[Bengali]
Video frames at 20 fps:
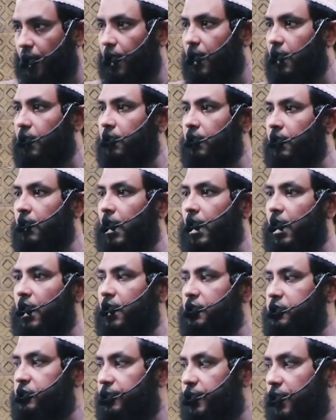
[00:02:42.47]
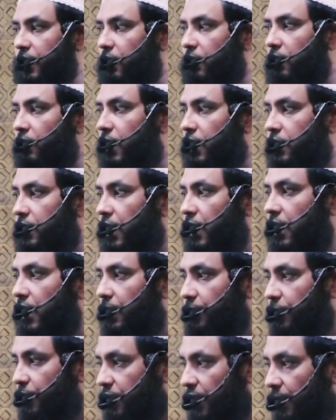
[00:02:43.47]
আর আল্লাহ সুবাহানা হুয়া
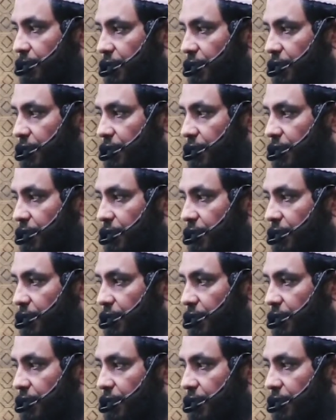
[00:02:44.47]
তালার প্রতি